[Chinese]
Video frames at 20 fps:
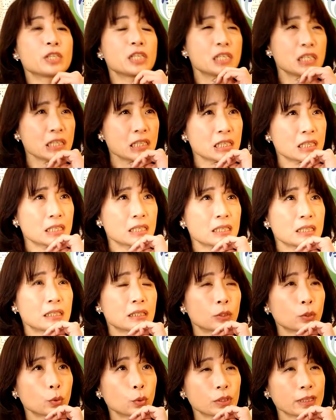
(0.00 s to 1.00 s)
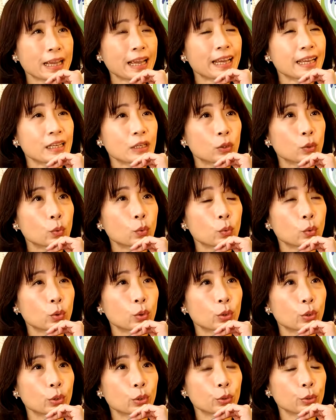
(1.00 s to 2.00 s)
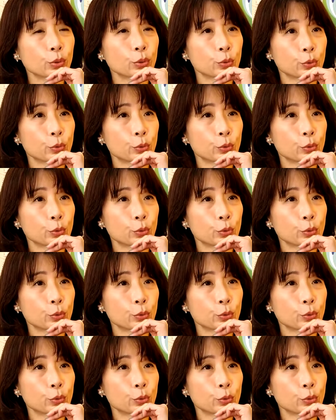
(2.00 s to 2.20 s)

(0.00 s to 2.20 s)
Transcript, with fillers: 是太过。